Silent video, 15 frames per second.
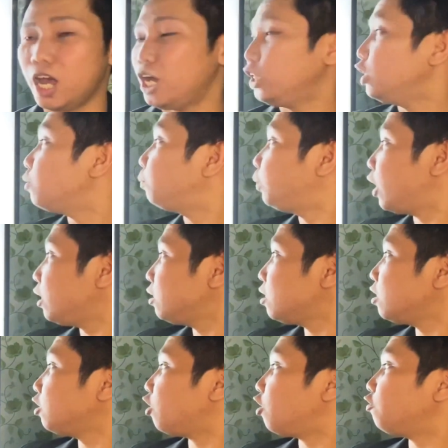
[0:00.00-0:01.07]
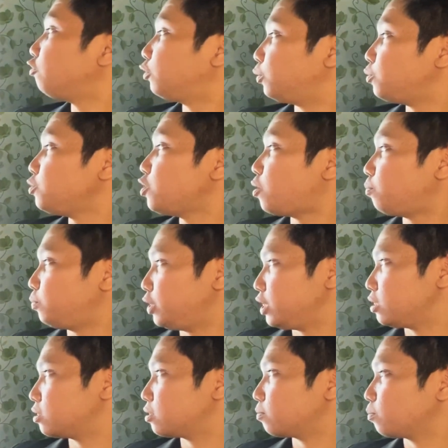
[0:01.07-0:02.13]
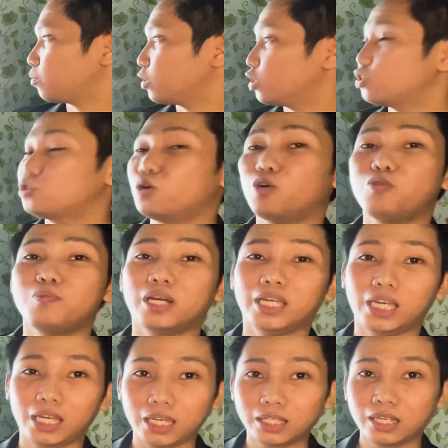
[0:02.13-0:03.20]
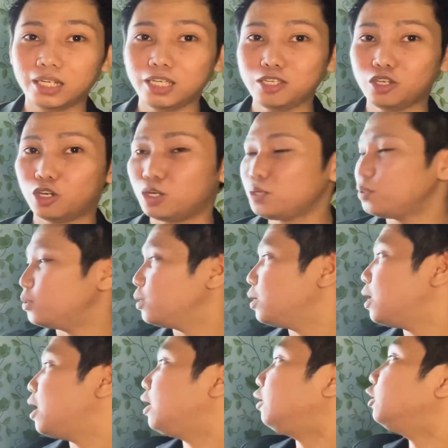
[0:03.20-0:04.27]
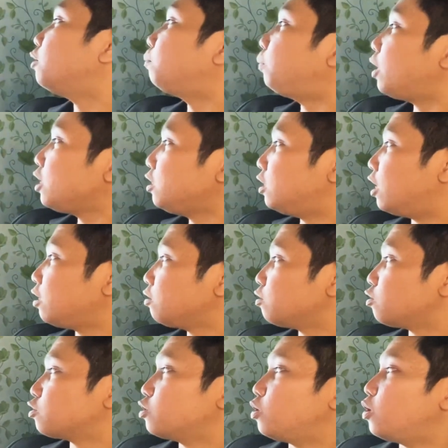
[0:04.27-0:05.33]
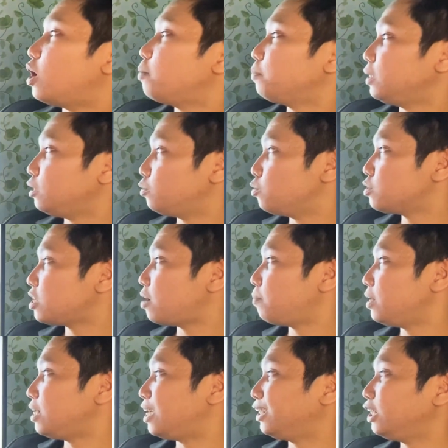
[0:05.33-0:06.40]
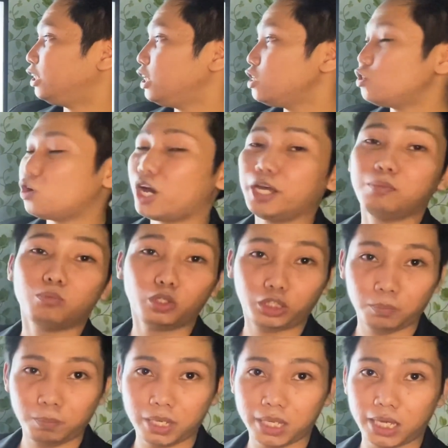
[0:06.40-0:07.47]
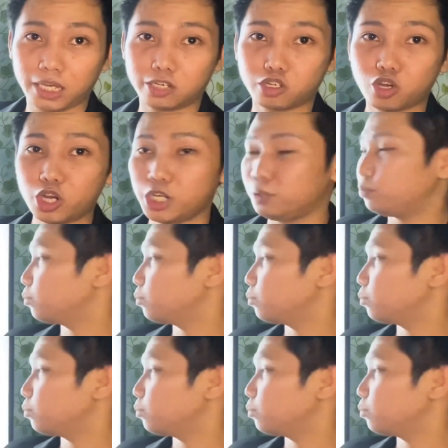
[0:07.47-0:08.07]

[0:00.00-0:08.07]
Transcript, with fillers: the product of two numbers. So kung makikita ninyo, the product, so ang pinag-uusapan natin dito ay multiplication.